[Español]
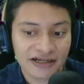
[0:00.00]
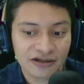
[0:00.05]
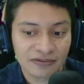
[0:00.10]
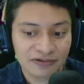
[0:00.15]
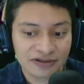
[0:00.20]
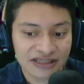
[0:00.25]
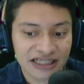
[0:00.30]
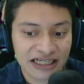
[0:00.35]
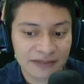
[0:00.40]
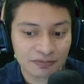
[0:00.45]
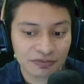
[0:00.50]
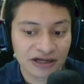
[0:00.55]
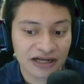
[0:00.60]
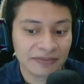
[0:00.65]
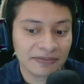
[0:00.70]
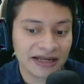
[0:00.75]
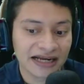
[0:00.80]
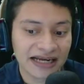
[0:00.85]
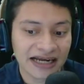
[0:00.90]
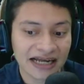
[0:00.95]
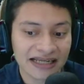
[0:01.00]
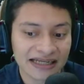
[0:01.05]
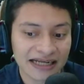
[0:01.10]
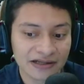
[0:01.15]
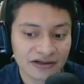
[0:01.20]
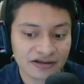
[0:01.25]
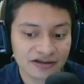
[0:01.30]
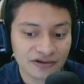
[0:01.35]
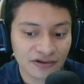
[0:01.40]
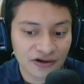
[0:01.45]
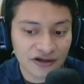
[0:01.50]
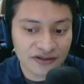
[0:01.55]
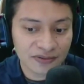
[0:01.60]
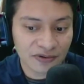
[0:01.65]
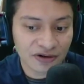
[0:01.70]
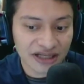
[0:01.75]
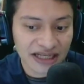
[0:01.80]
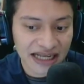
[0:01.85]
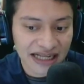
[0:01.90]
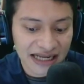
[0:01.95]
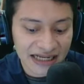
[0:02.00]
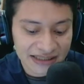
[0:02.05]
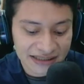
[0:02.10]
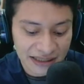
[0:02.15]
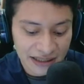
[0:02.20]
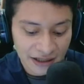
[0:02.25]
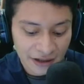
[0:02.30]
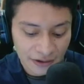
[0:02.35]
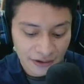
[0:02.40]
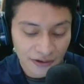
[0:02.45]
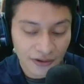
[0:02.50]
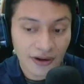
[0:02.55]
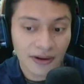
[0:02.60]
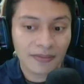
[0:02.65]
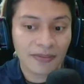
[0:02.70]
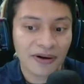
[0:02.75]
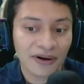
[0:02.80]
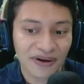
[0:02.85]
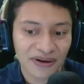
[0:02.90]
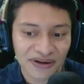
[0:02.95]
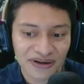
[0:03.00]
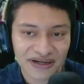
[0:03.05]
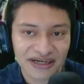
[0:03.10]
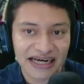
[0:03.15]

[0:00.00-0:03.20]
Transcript: y como ustedes pueden ver he ganado dos monedas como